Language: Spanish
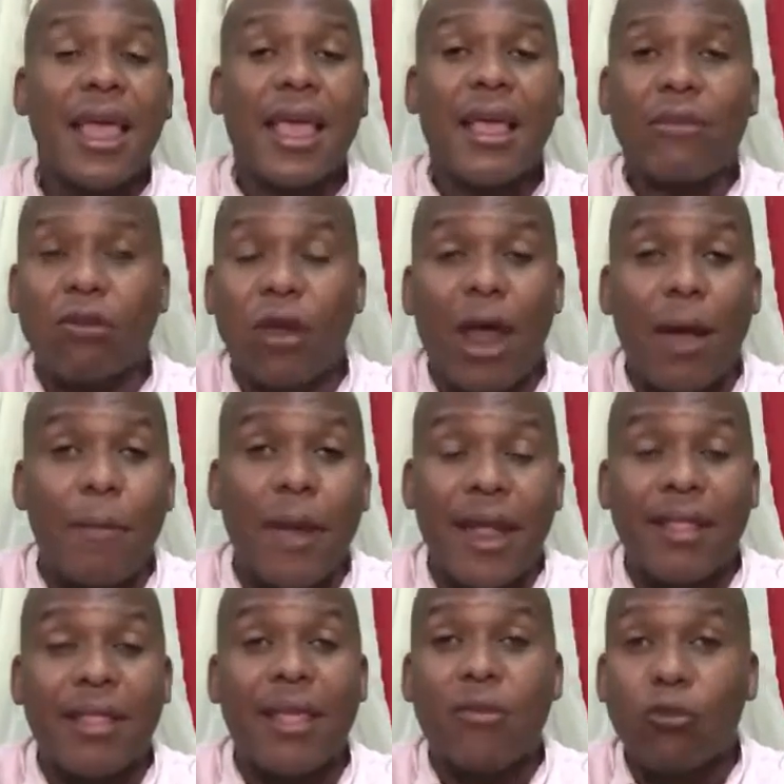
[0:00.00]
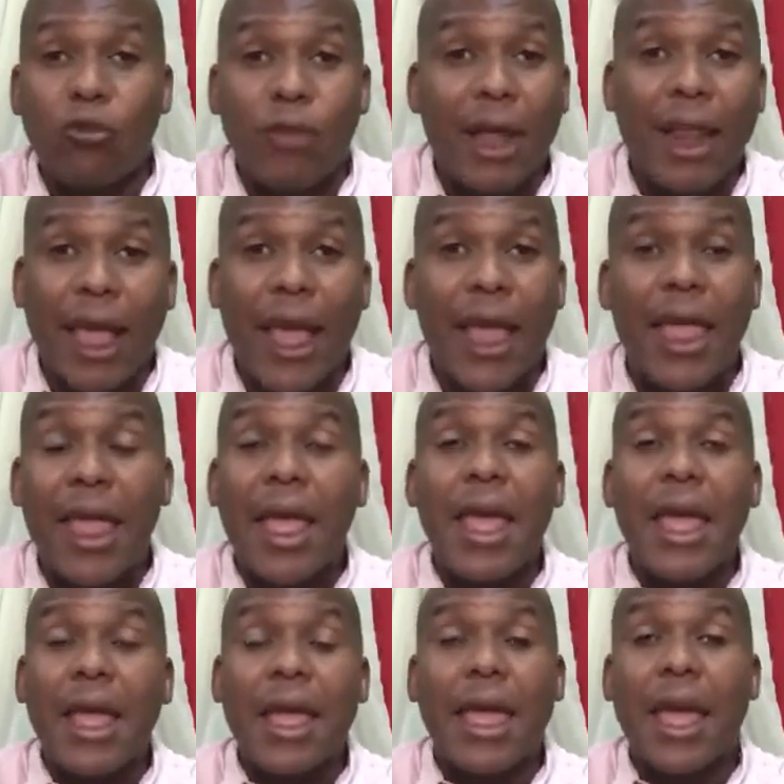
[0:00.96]
que solamente es una
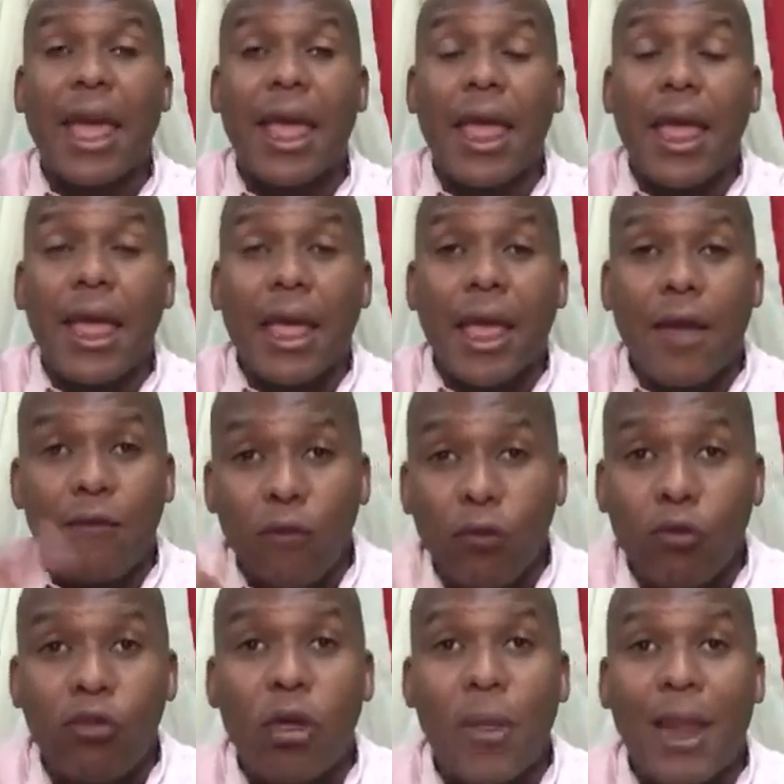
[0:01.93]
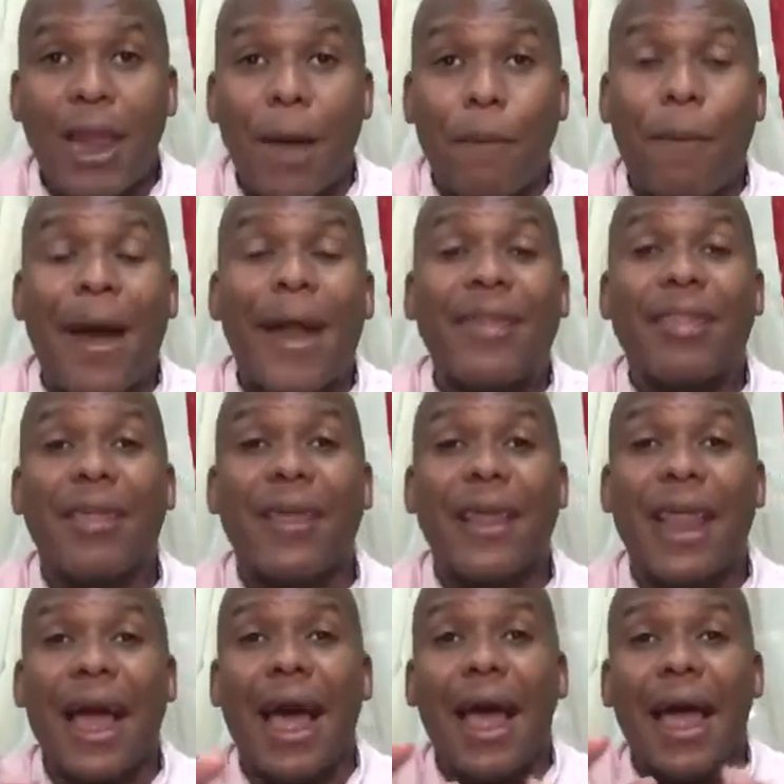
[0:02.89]
ley que, funciona en la parte
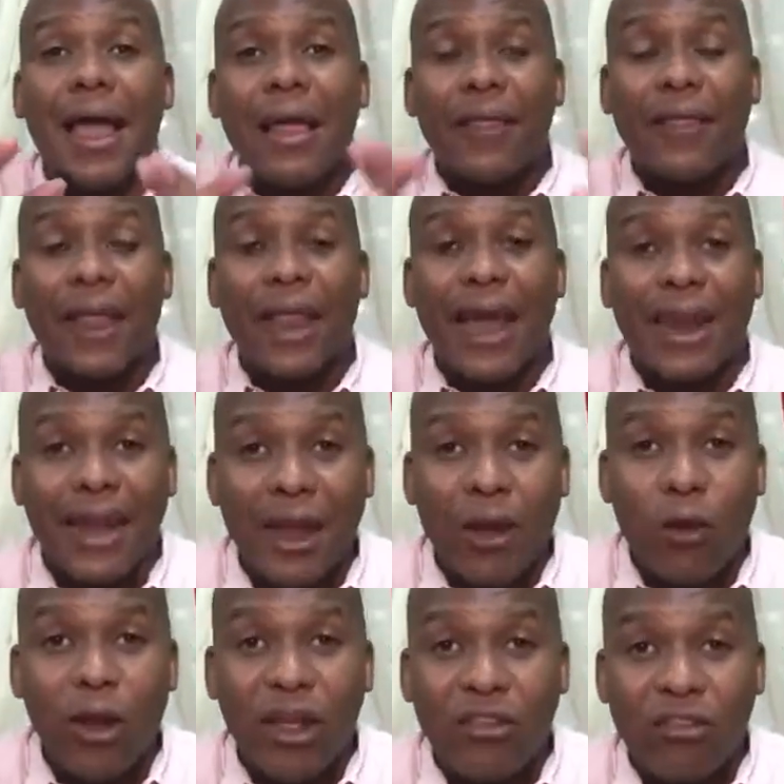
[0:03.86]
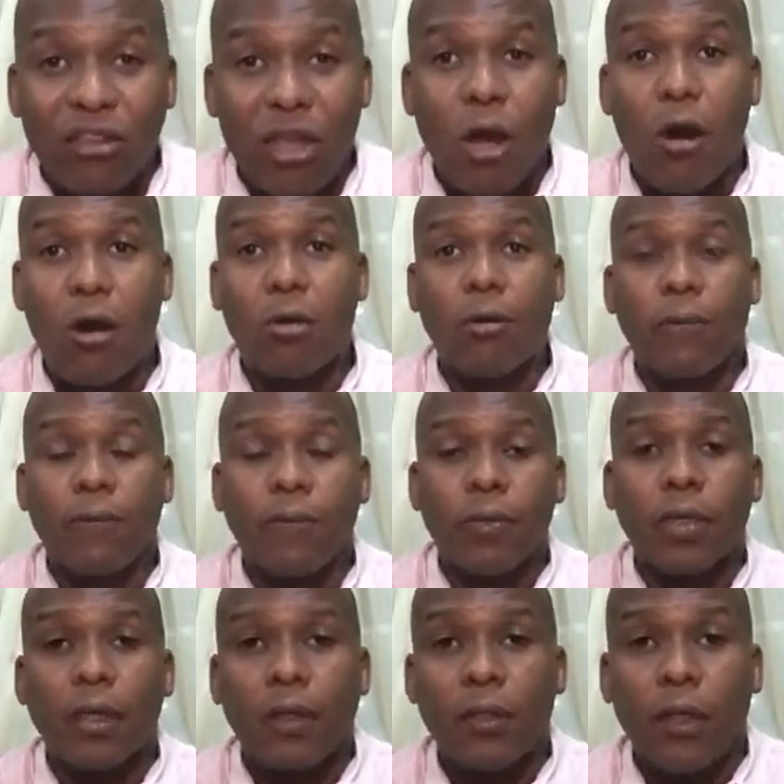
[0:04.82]
de la, de la recolección
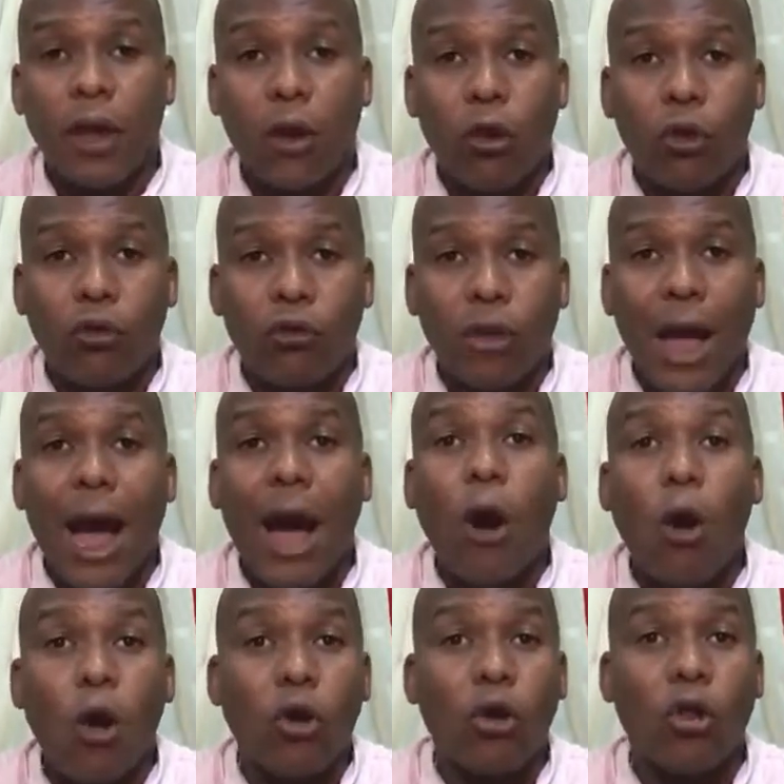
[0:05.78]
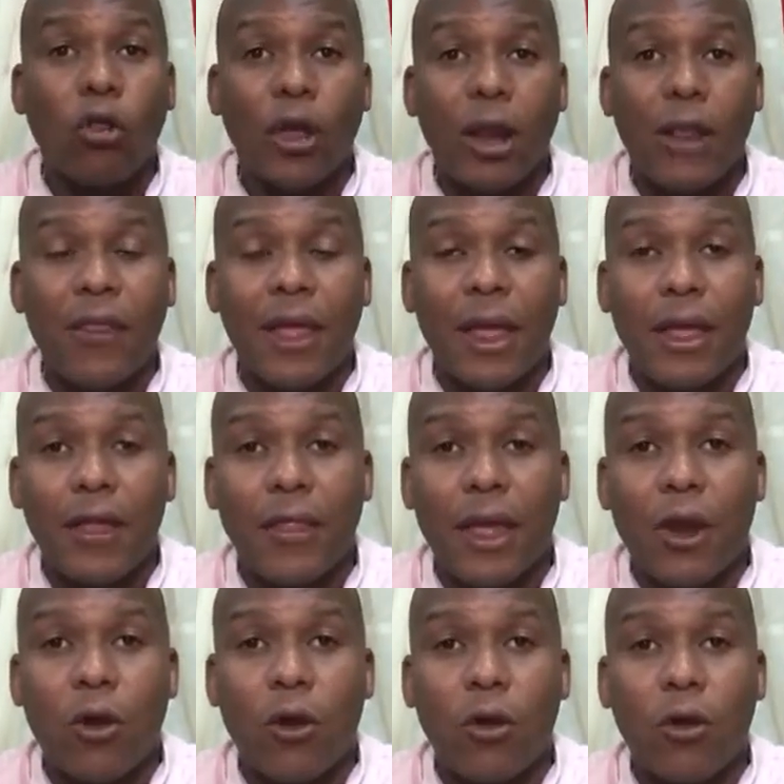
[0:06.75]
de los ahorros
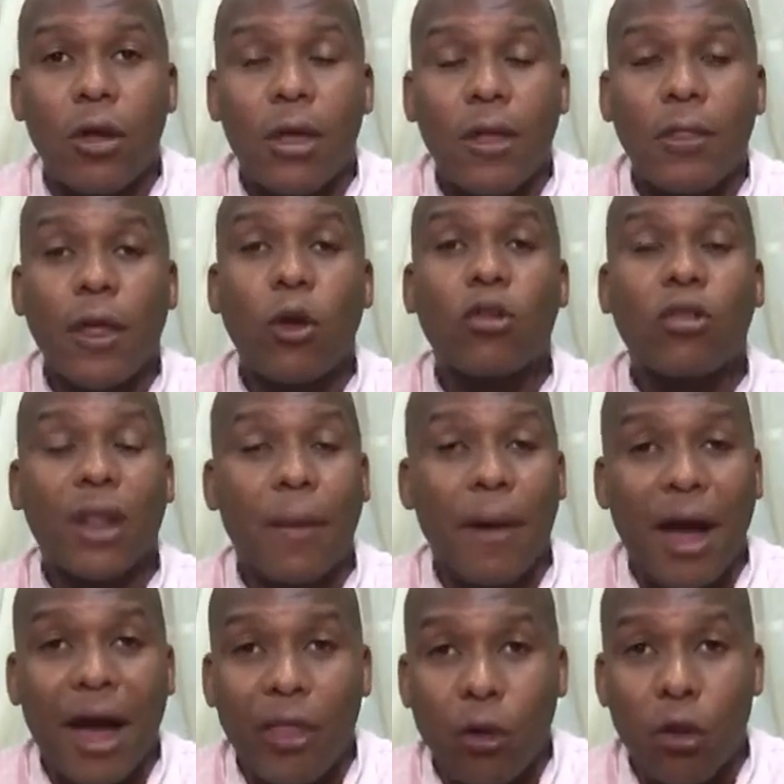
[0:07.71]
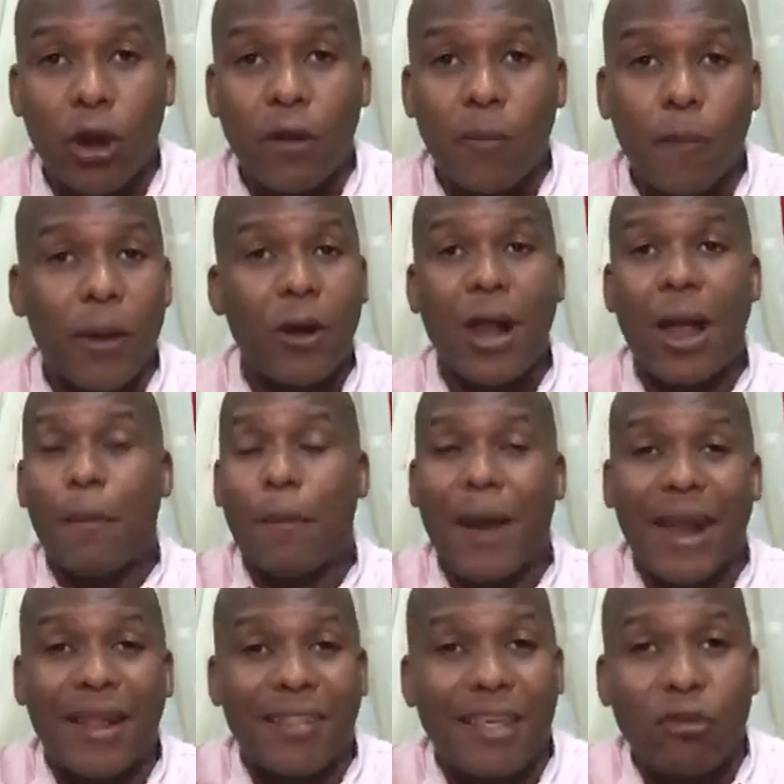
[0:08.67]
de, los, trabajadores, pero la
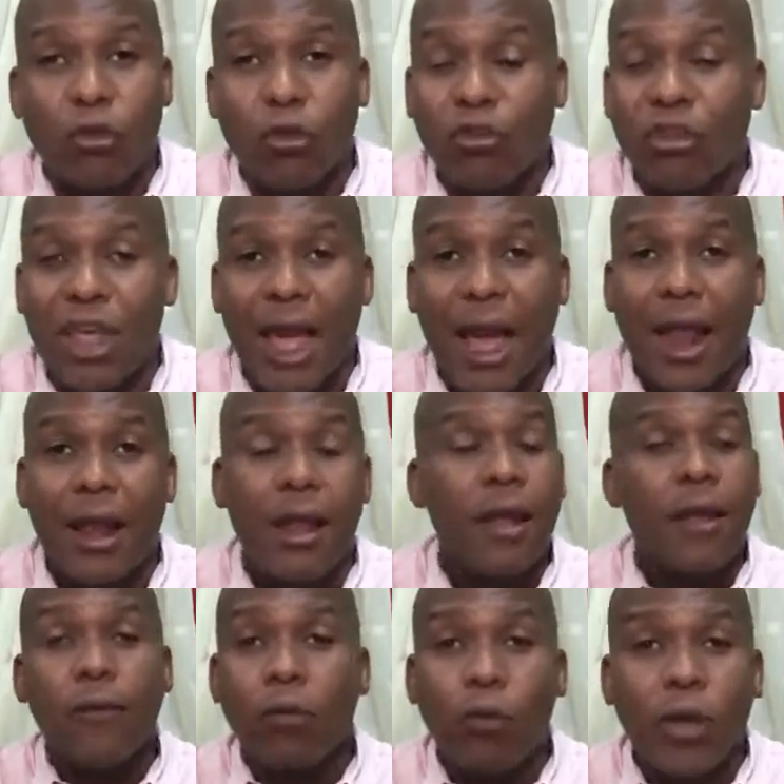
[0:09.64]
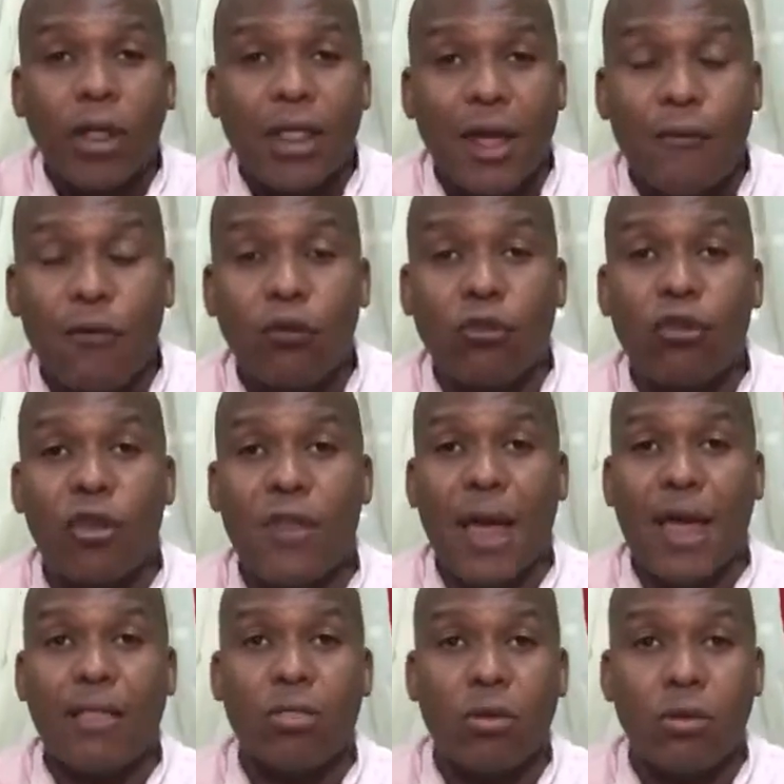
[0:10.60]
parte social no está
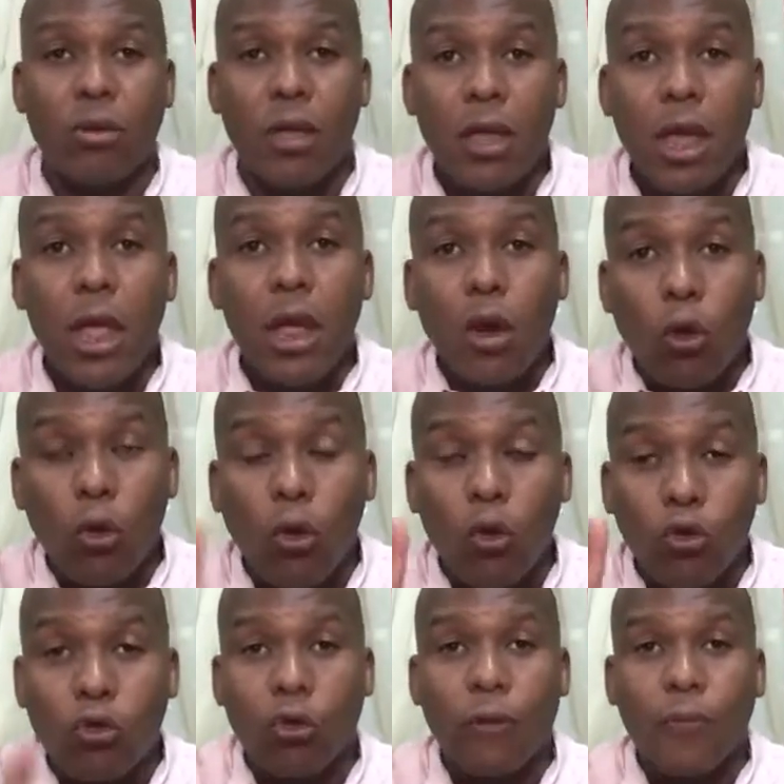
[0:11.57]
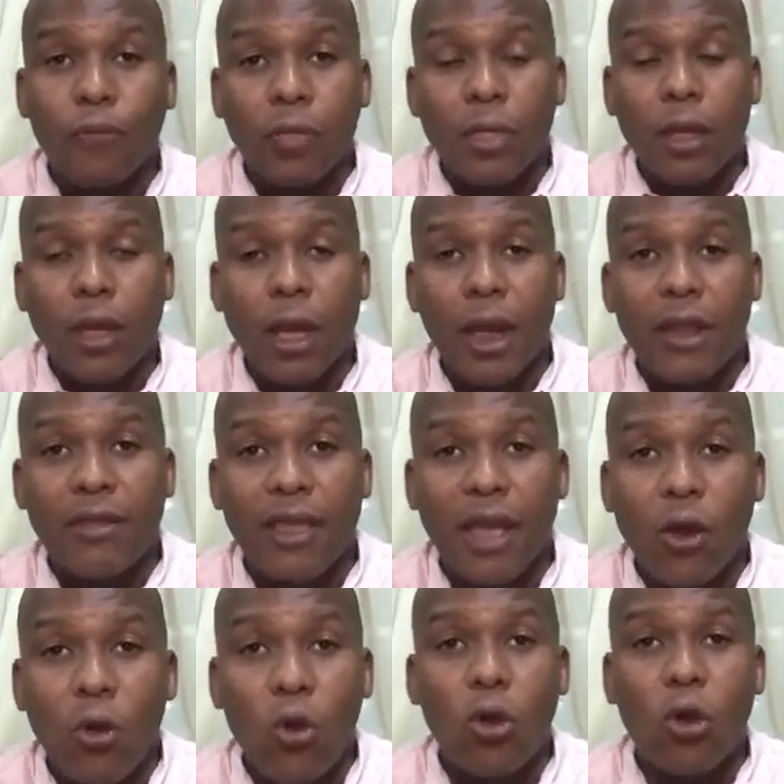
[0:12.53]
funcionando. Incluso el
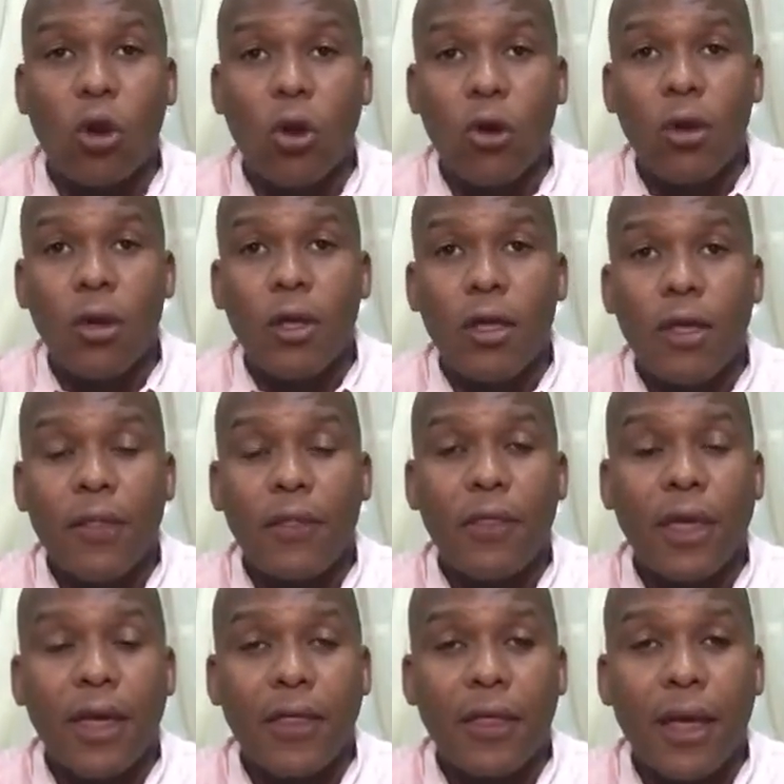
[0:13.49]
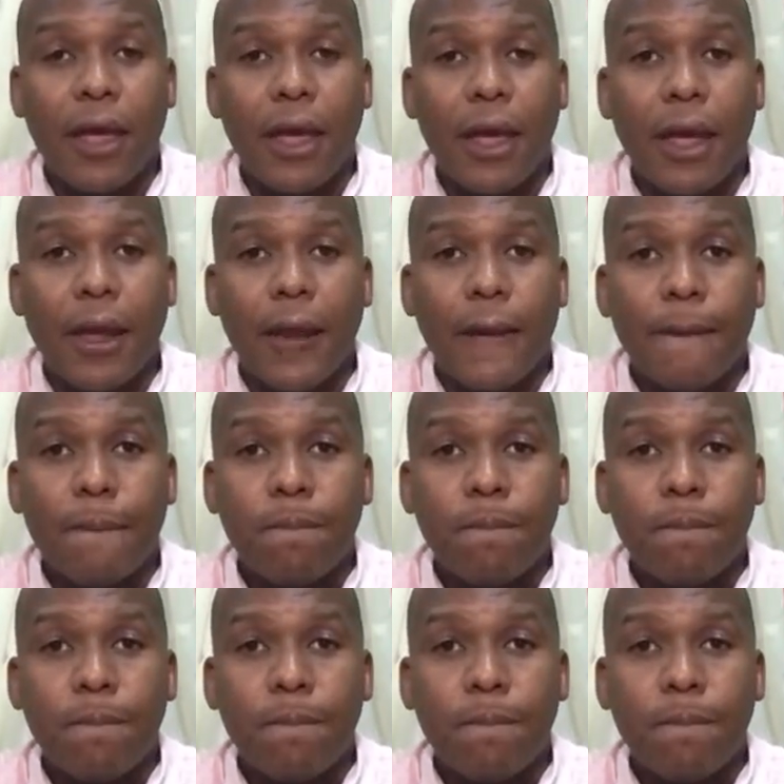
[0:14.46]
seguro de, de,